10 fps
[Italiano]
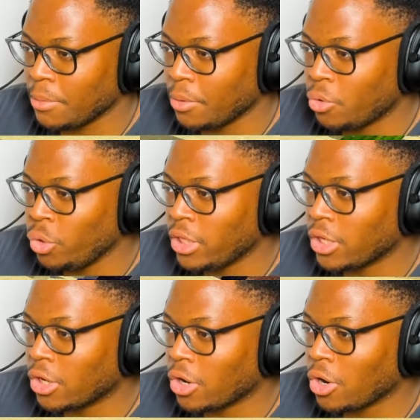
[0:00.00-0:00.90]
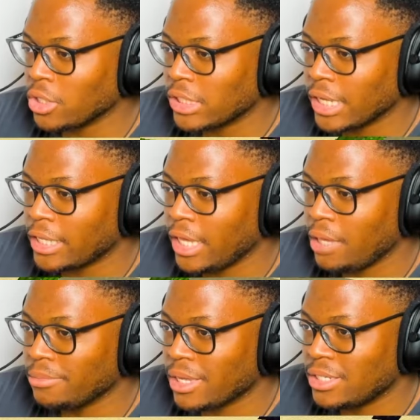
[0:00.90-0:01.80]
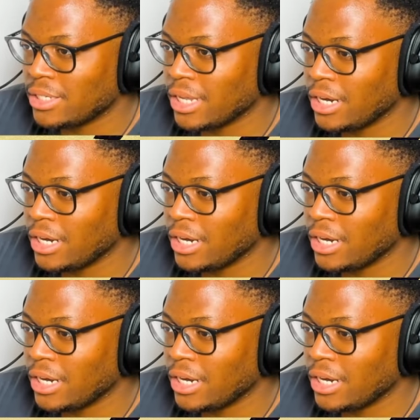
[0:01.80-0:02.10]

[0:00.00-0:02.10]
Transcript: abbiamo qui Costa Game che si sta